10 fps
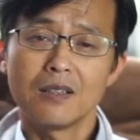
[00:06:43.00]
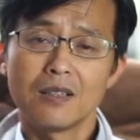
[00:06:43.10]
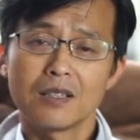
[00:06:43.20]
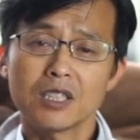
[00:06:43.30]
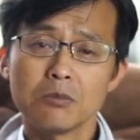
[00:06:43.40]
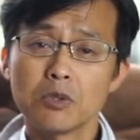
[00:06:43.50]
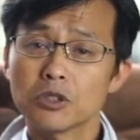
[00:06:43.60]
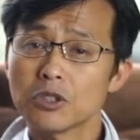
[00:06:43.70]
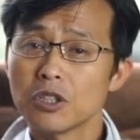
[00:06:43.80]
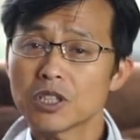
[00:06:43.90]

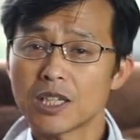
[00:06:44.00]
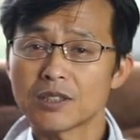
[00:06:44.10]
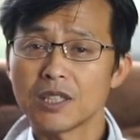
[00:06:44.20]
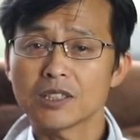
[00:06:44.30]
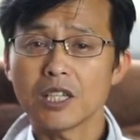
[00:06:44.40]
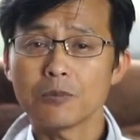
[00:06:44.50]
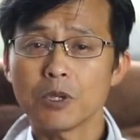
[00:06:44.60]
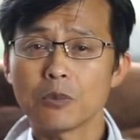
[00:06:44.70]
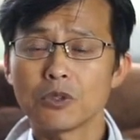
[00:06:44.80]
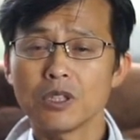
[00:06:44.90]
신버전을 자세히
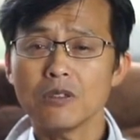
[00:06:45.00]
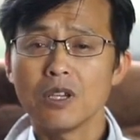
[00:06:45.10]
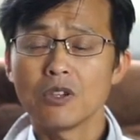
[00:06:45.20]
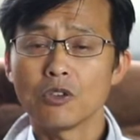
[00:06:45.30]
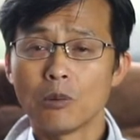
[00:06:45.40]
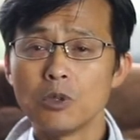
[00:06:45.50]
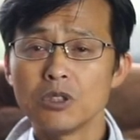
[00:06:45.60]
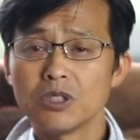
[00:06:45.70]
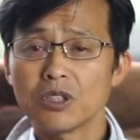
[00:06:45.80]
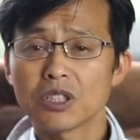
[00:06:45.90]
살펴보니 너무
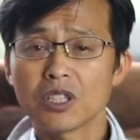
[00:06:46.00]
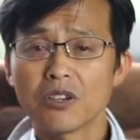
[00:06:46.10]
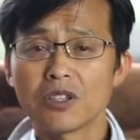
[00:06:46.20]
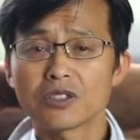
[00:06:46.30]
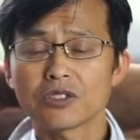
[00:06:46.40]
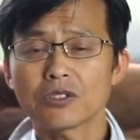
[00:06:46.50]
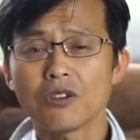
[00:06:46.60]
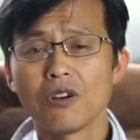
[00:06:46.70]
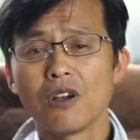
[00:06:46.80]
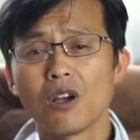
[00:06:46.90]
의역이 되어 있어서
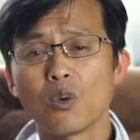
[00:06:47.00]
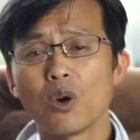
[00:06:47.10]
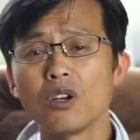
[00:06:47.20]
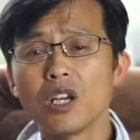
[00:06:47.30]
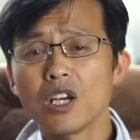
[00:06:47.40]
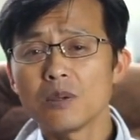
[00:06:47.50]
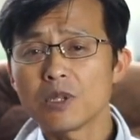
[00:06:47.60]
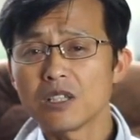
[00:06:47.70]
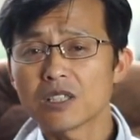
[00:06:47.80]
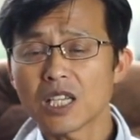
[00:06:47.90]
원래
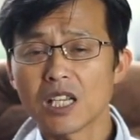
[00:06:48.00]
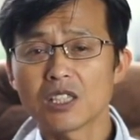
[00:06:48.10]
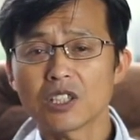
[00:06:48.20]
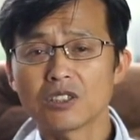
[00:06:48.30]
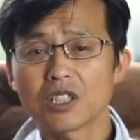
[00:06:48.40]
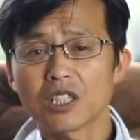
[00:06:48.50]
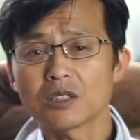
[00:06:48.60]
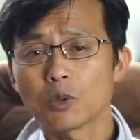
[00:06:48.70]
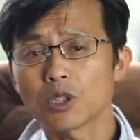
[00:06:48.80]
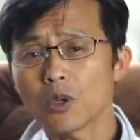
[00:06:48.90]
의미를 잘 전달하지
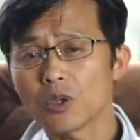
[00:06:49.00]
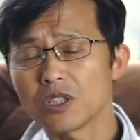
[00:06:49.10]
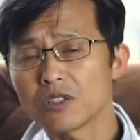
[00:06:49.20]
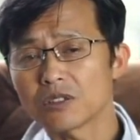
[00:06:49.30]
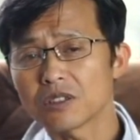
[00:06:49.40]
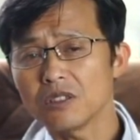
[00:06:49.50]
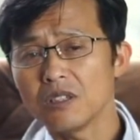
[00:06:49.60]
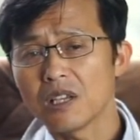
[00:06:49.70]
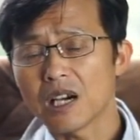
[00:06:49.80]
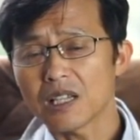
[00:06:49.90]
못하고 있는 것을
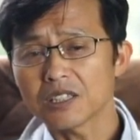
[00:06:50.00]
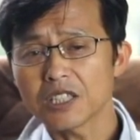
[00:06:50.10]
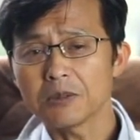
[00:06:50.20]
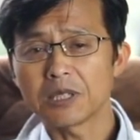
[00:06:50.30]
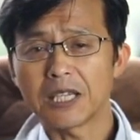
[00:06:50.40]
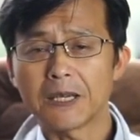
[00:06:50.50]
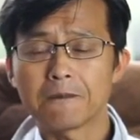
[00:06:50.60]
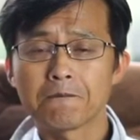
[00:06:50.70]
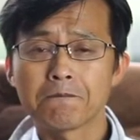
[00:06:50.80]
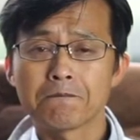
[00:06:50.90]
알아차립니다.
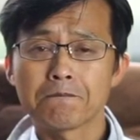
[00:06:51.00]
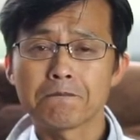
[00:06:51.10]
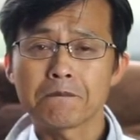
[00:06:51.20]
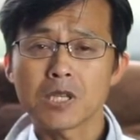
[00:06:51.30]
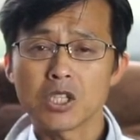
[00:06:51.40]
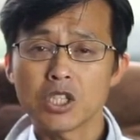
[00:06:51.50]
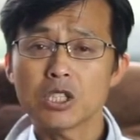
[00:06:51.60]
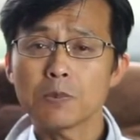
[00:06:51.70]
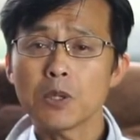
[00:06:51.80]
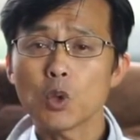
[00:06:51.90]
그는
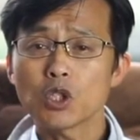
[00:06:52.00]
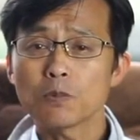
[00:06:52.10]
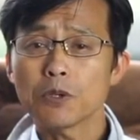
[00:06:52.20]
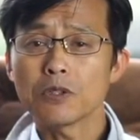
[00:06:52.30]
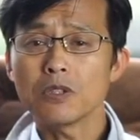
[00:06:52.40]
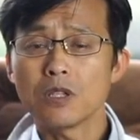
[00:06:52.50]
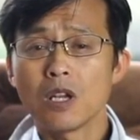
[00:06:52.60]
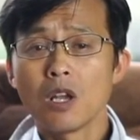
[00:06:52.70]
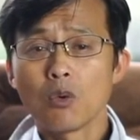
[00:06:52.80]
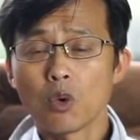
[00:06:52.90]
시편 50편을
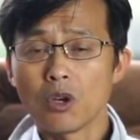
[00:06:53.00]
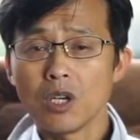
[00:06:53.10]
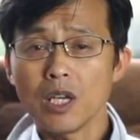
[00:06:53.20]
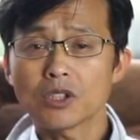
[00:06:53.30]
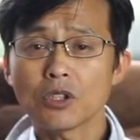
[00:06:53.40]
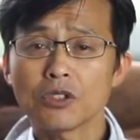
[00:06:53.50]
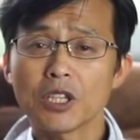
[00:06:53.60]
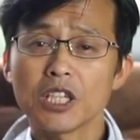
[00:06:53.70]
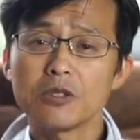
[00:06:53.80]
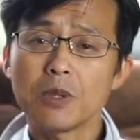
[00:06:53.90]
원래
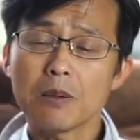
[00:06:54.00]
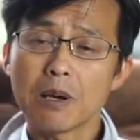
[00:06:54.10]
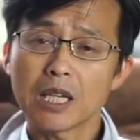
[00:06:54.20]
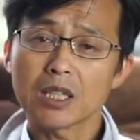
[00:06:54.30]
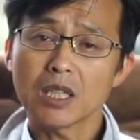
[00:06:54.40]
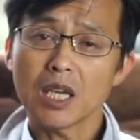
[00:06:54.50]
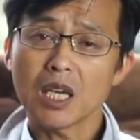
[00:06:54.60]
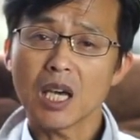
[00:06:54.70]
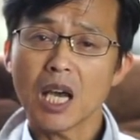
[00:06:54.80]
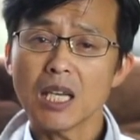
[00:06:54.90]
성경의 의미에 맞게
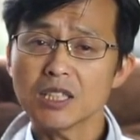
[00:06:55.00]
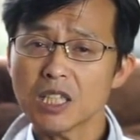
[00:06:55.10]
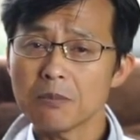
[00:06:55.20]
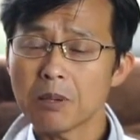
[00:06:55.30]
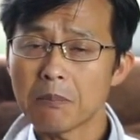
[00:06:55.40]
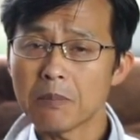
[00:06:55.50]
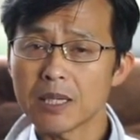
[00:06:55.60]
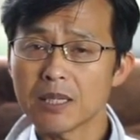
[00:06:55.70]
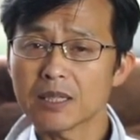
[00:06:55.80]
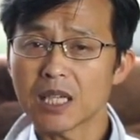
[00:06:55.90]
1시간 반
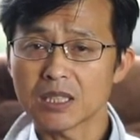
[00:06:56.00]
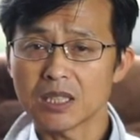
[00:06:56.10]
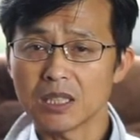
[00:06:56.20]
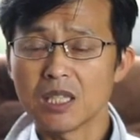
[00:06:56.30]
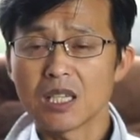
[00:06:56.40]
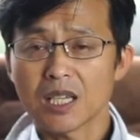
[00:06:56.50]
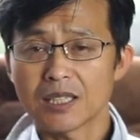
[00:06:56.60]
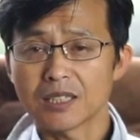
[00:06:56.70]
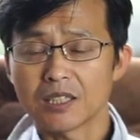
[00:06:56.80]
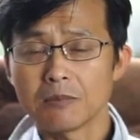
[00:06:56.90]
만에 다시
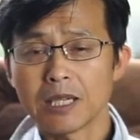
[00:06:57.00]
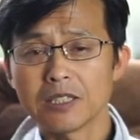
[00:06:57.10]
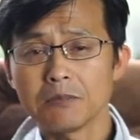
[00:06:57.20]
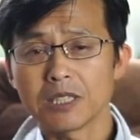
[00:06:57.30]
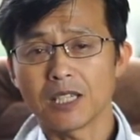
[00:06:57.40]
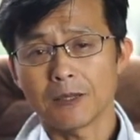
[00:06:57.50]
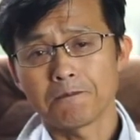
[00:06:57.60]
가사를 만듭니다.